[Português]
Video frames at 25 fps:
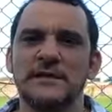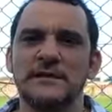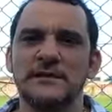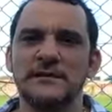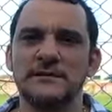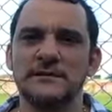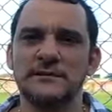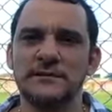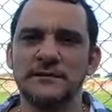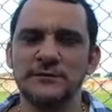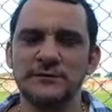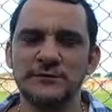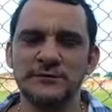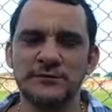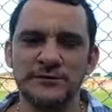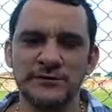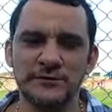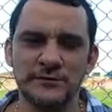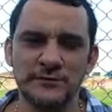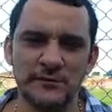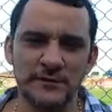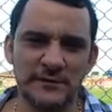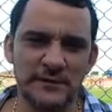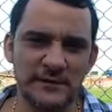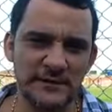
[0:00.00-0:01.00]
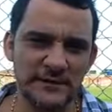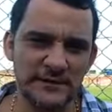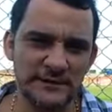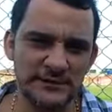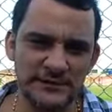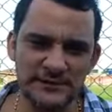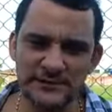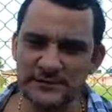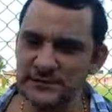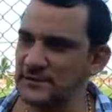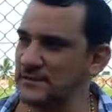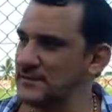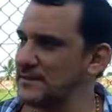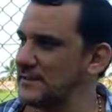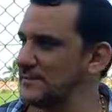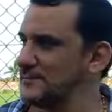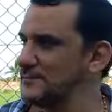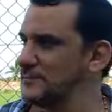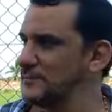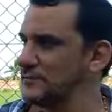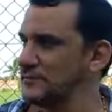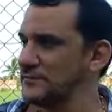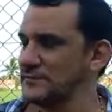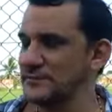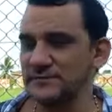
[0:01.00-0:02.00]
Então, Chico, a gente
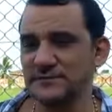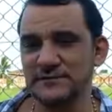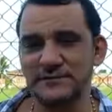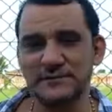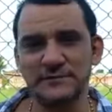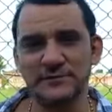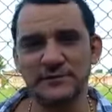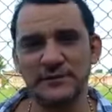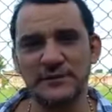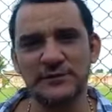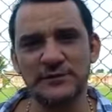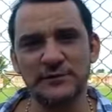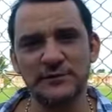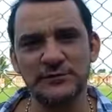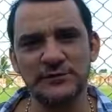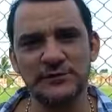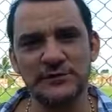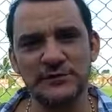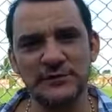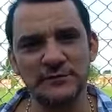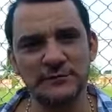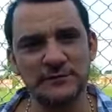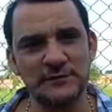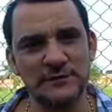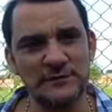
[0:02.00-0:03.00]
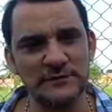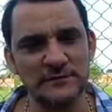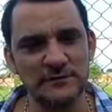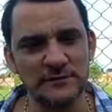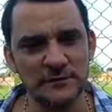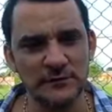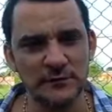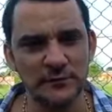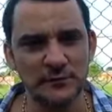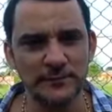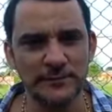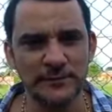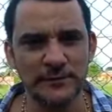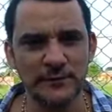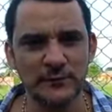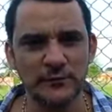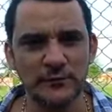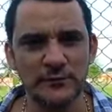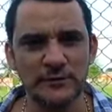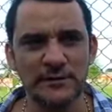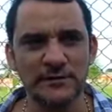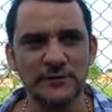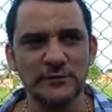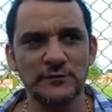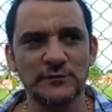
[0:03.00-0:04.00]
acabou de vir de uma reunião, né, com o
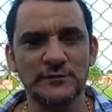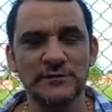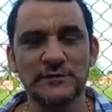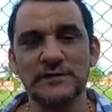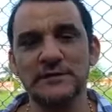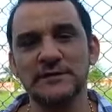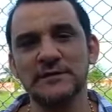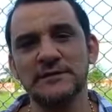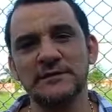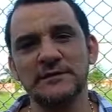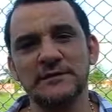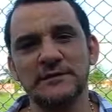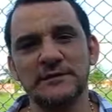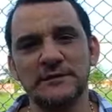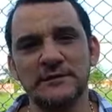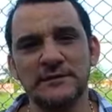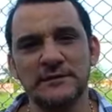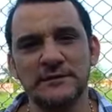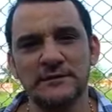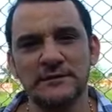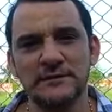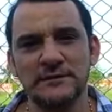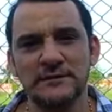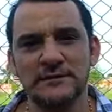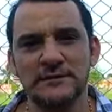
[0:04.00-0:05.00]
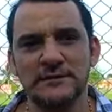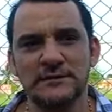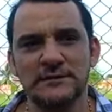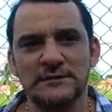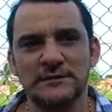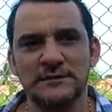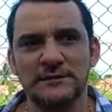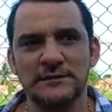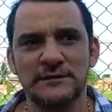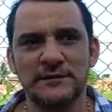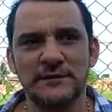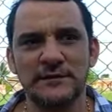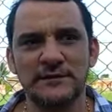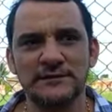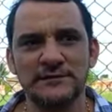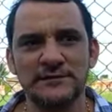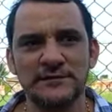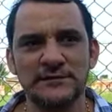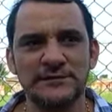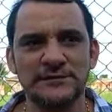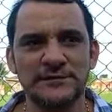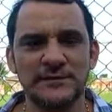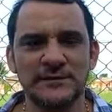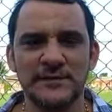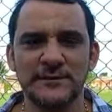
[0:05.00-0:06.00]
procurador dele, e a
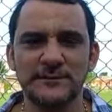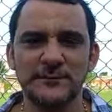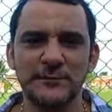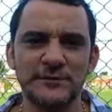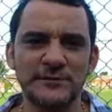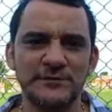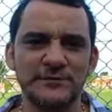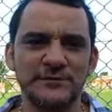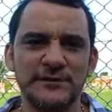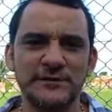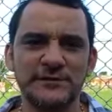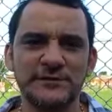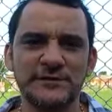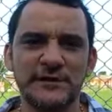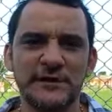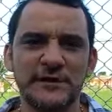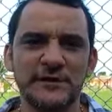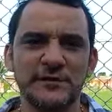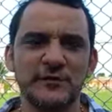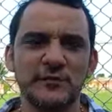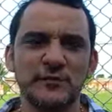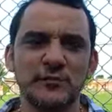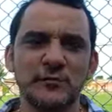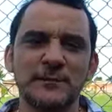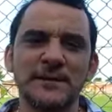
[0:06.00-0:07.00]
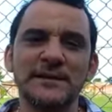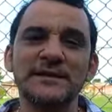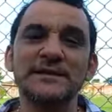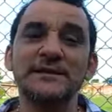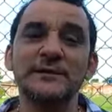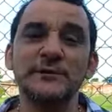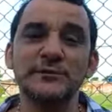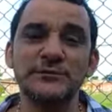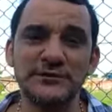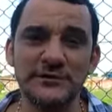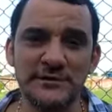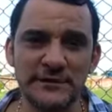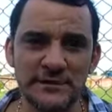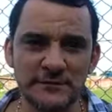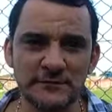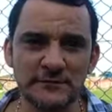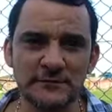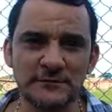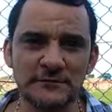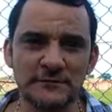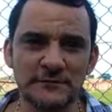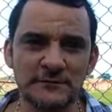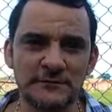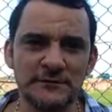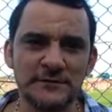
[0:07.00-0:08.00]
gente acabou de fechar com o Matheus Negro.
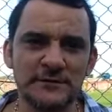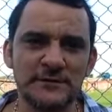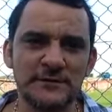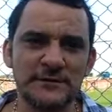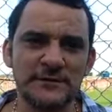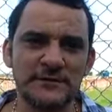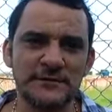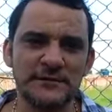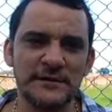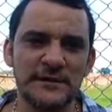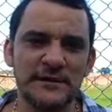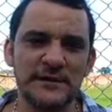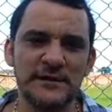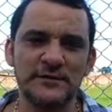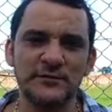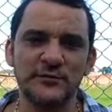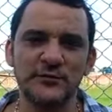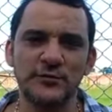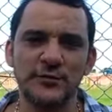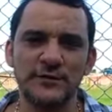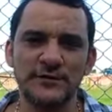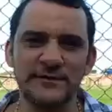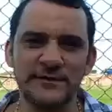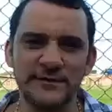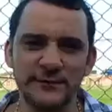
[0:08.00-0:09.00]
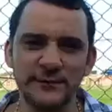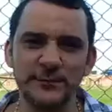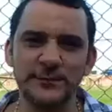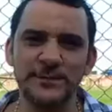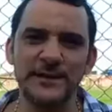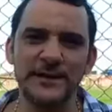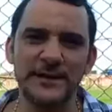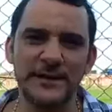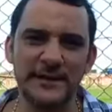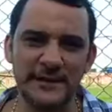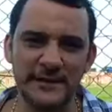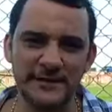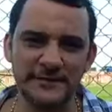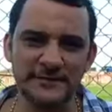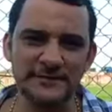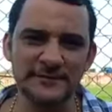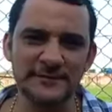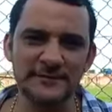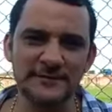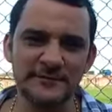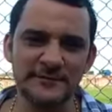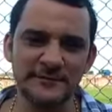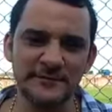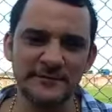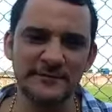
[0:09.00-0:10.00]
Está retornando para casa,
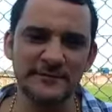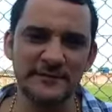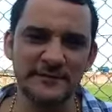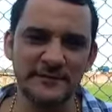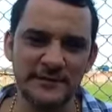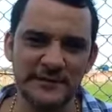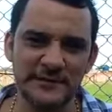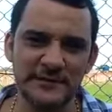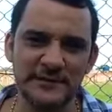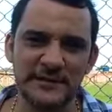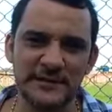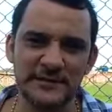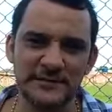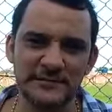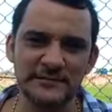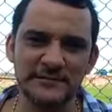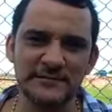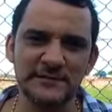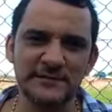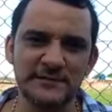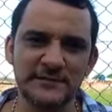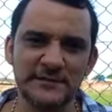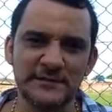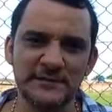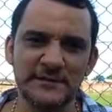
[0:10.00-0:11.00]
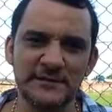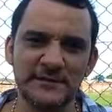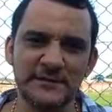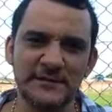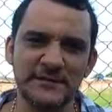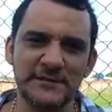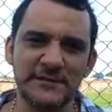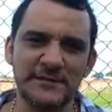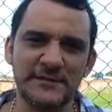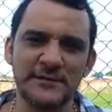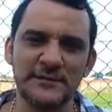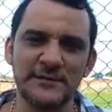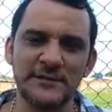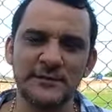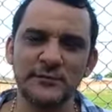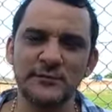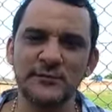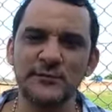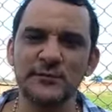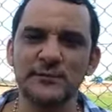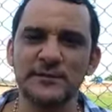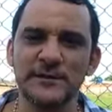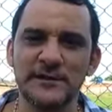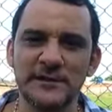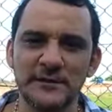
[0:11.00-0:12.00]
na, na, verdade, né? Com certeza. Ele é, ele é, do
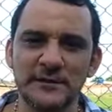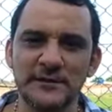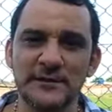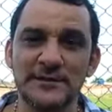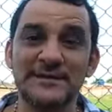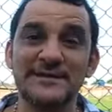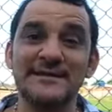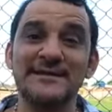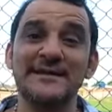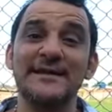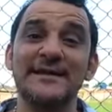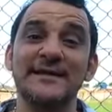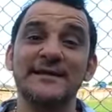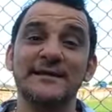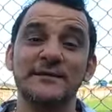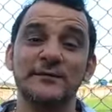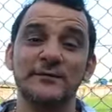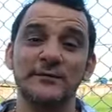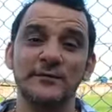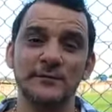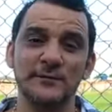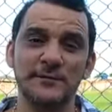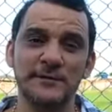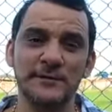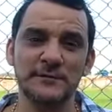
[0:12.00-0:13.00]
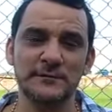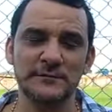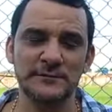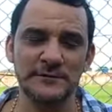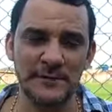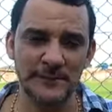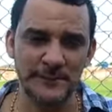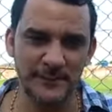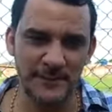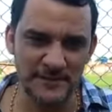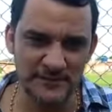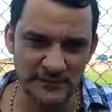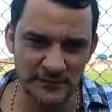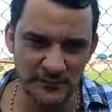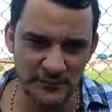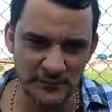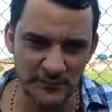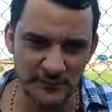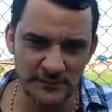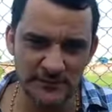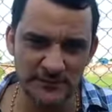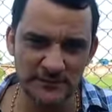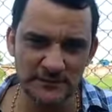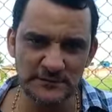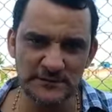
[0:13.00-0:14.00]
Rio Branco, ele era do Rio Branco, da base do
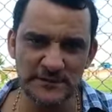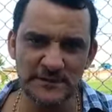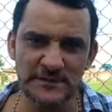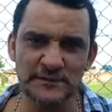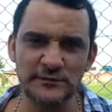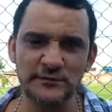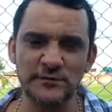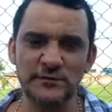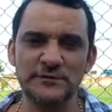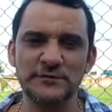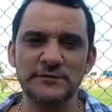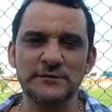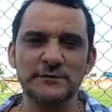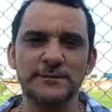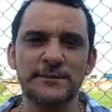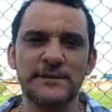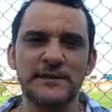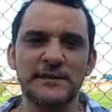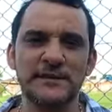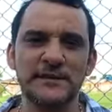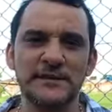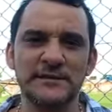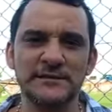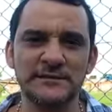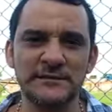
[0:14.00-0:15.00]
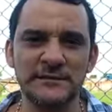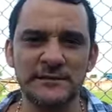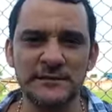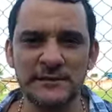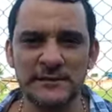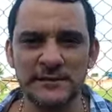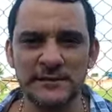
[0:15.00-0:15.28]
Rio Branco, está retornando para casa.